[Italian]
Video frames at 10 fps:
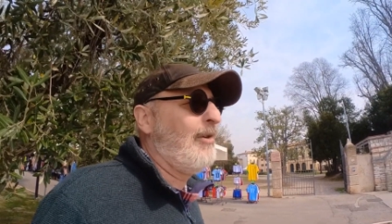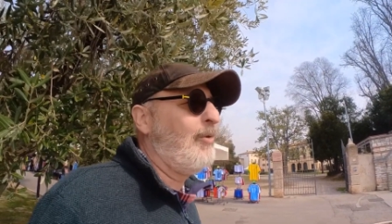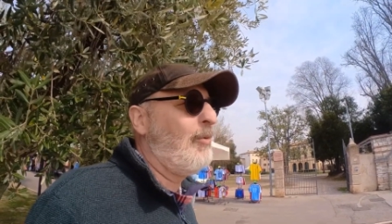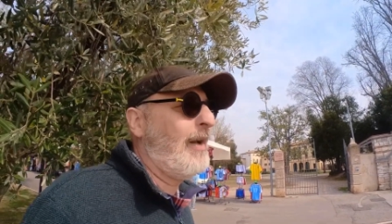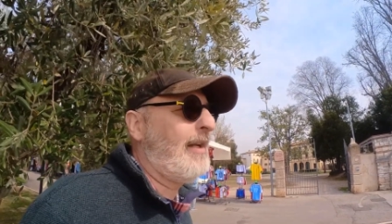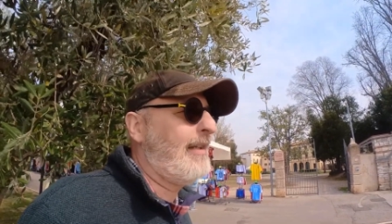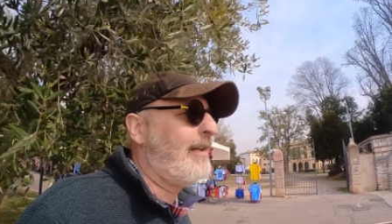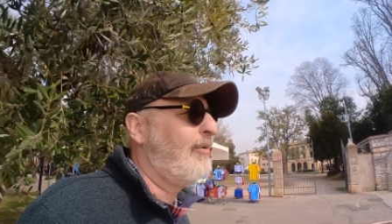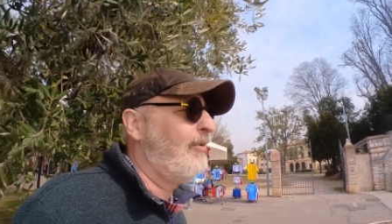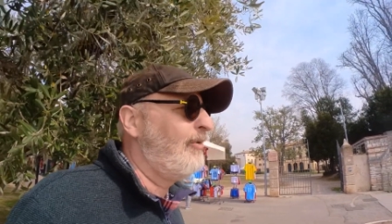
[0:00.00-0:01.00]
con qualche
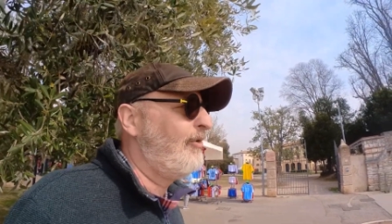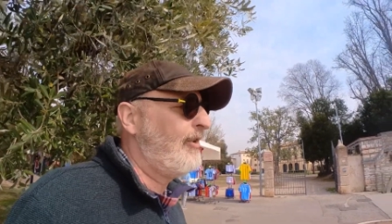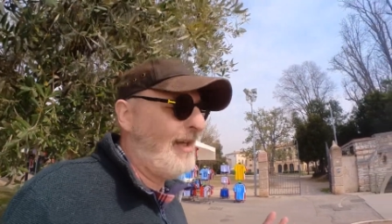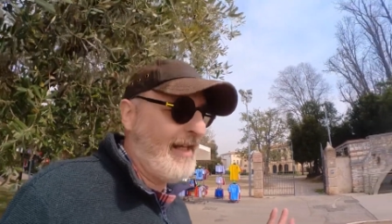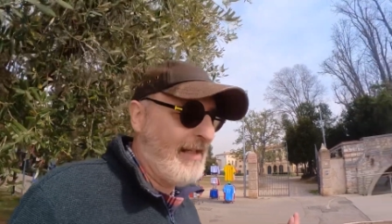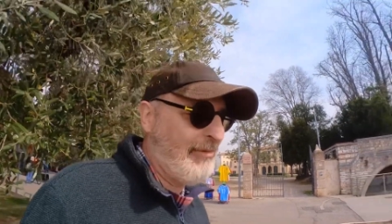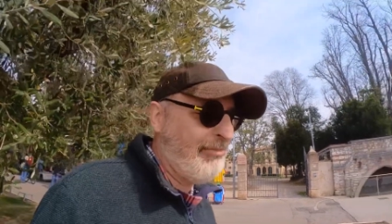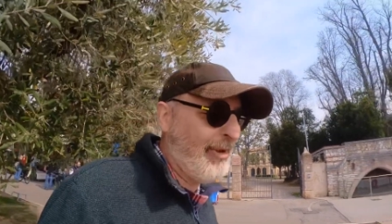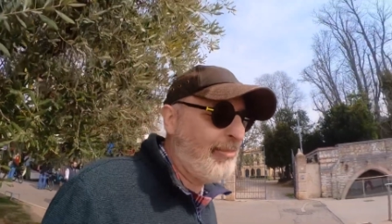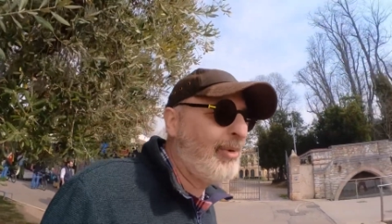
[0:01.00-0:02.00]
tecnologia
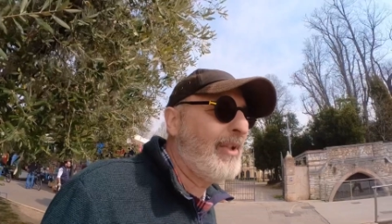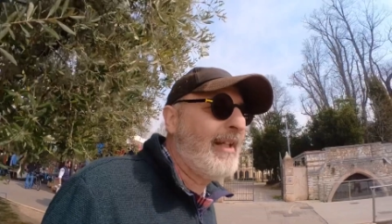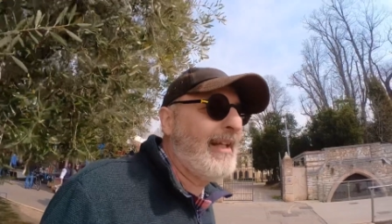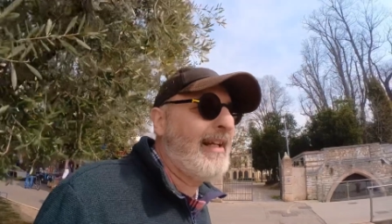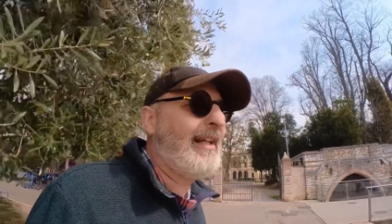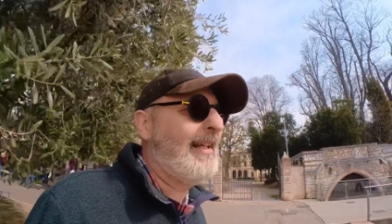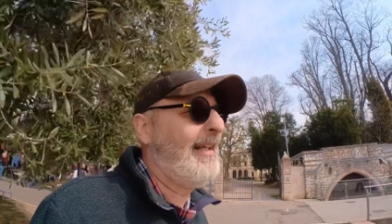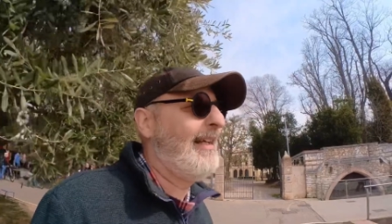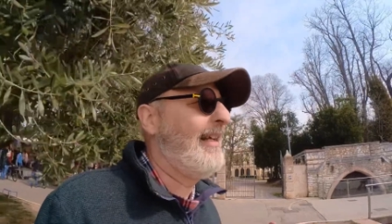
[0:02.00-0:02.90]
per poter